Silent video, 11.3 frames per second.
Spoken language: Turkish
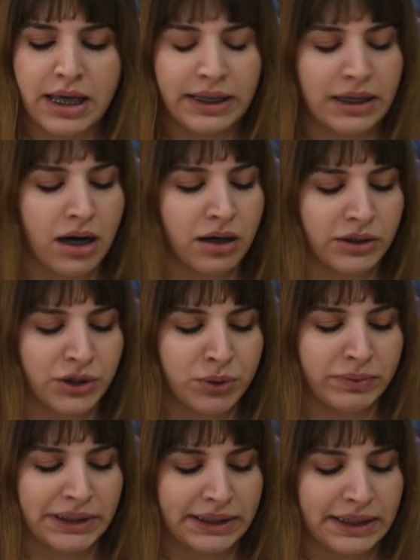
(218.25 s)
iki
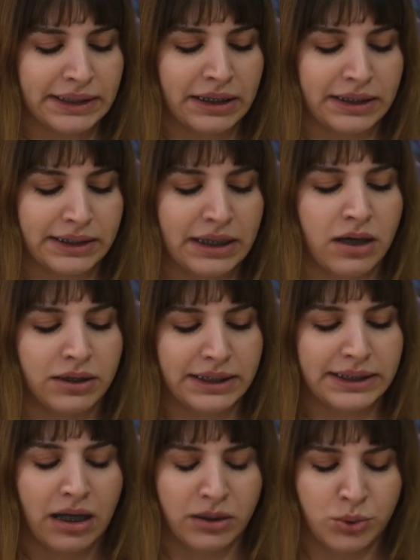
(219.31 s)
arkadaşımız ise sahada
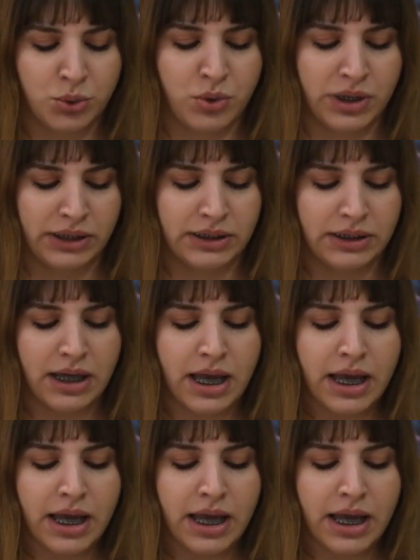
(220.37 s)
saldırıya uğradı.